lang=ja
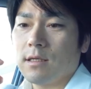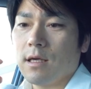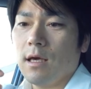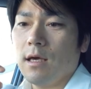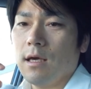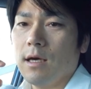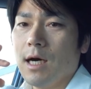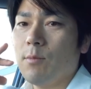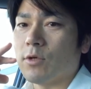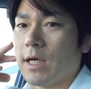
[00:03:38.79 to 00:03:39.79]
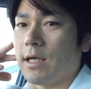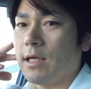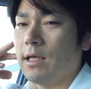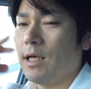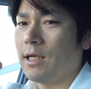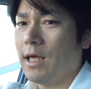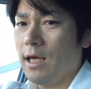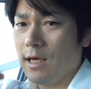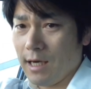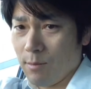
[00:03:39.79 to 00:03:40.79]
経営側もない
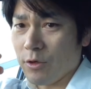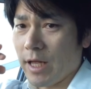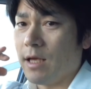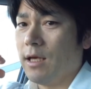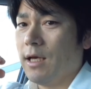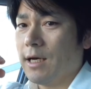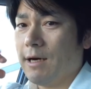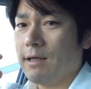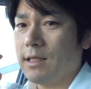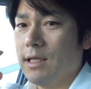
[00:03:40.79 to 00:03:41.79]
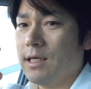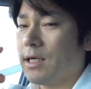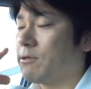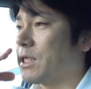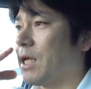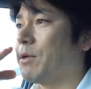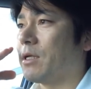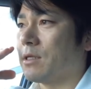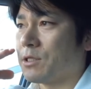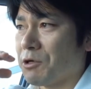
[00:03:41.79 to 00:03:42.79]
経営側もね変わっていかなくちゃダメな
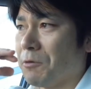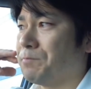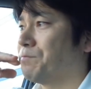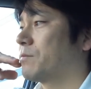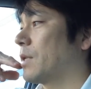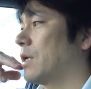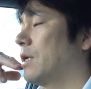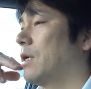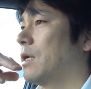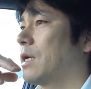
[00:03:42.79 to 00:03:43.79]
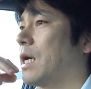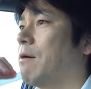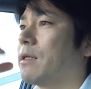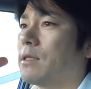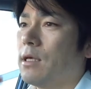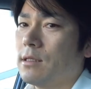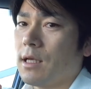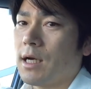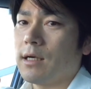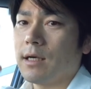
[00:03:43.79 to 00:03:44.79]
んですよ変わっていっ
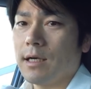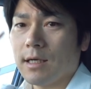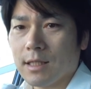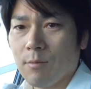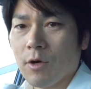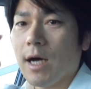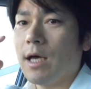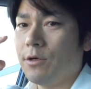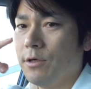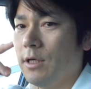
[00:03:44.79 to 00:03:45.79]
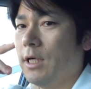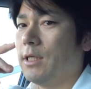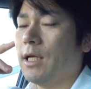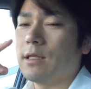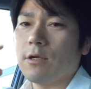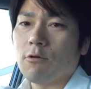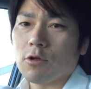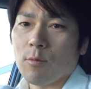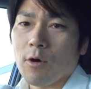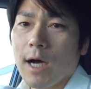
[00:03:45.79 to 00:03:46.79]
て考え方も変えるやってるこ
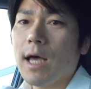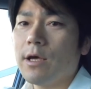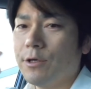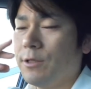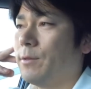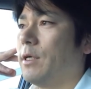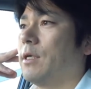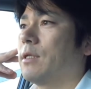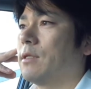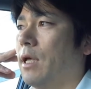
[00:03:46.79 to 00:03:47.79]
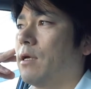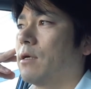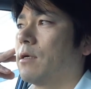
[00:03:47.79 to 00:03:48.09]
とも変えるね